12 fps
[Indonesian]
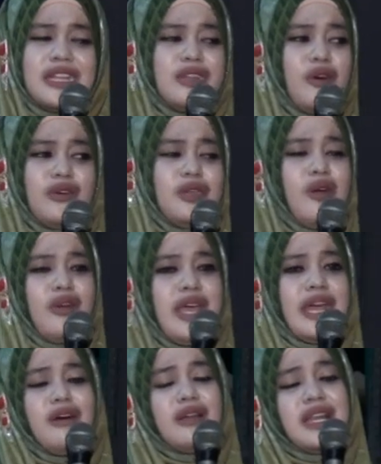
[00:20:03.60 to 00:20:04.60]
ting donya
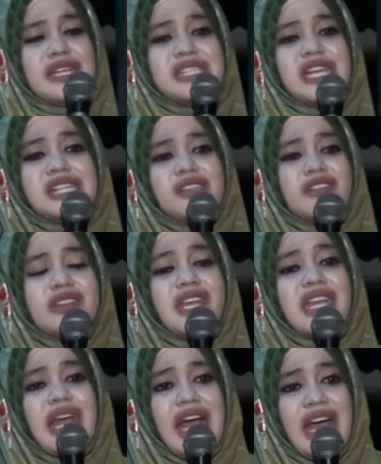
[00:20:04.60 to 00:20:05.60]
nggih, oleh siksa
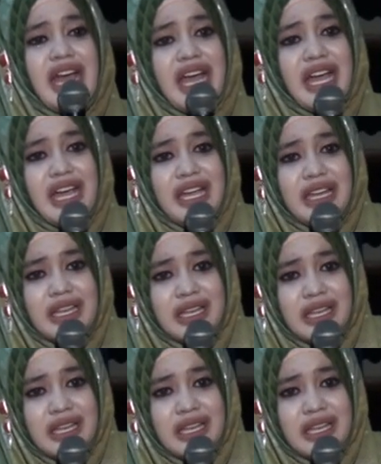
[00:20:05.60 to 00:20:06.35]
ting a